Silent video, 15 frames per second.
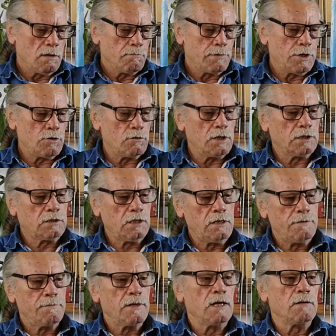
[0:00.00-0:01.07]
Pero
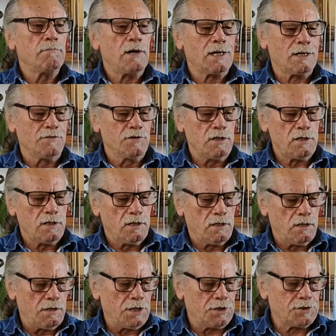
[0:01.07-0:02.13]
este, el más grande,
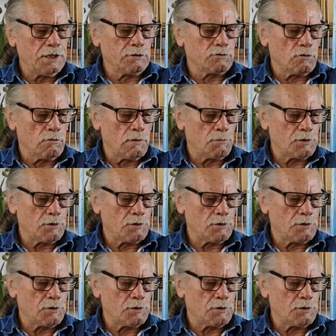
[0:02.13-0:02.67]
en el centro lo voy a